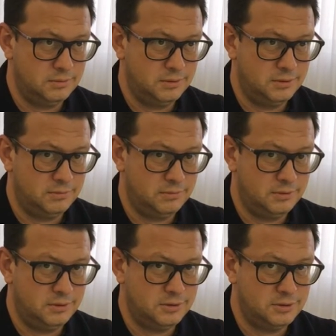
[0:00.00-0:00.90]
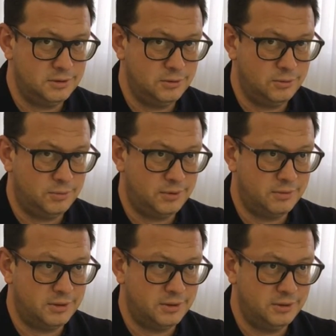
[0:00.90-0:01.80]
Это, это знают
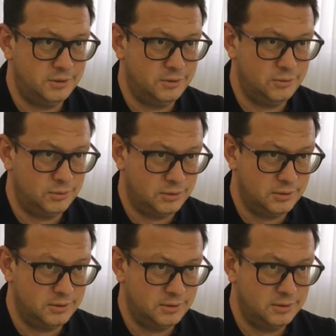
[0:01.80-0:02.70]
правоохранительные органы.